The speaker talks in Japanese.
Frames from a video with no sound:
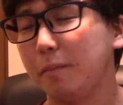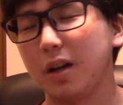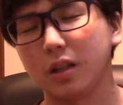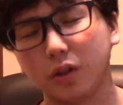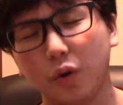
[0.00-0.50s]
ま
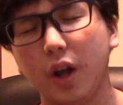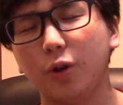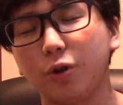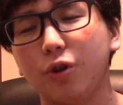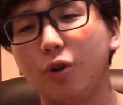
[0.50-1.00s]
あ
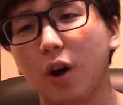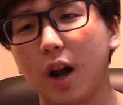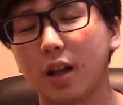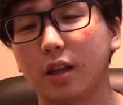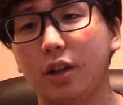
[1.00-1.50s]
ストレート級の
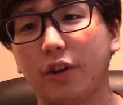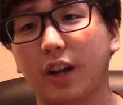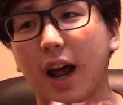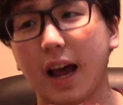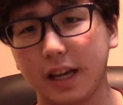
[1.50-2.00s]
辛さでは
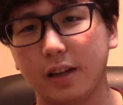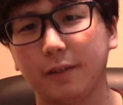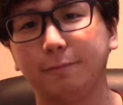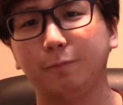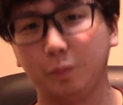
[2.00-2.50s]
ない。
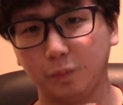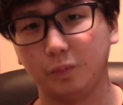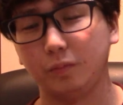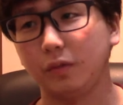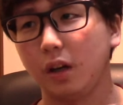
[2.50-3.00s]
うん。
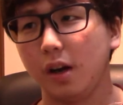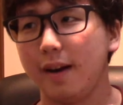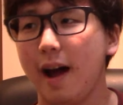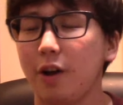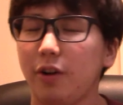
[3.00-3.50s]

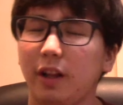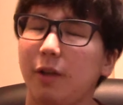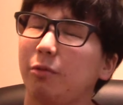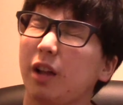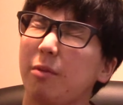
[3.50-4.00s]
あのねで
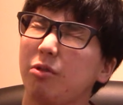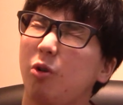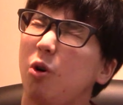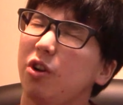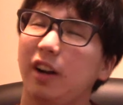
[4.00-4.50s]
も多分
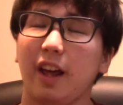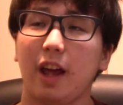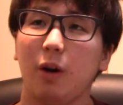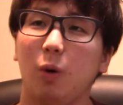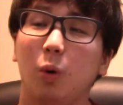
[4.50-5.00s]
こういうのは
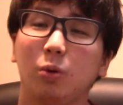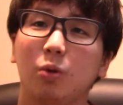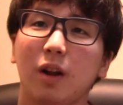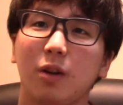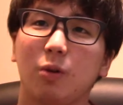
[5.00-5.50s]
ね大
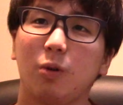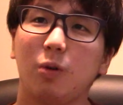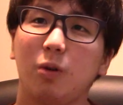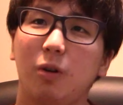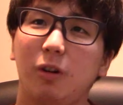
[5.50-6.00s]
人
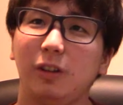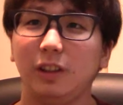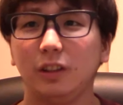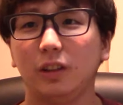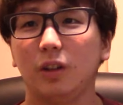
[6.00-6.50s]
の
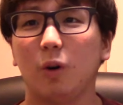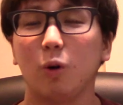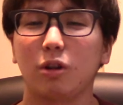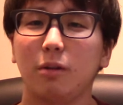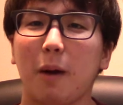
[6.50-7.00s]

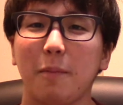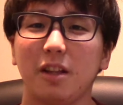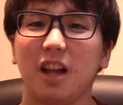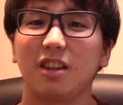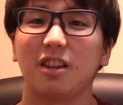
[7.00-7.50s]
おつまみっ
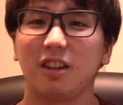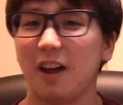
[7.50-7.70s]
てやつ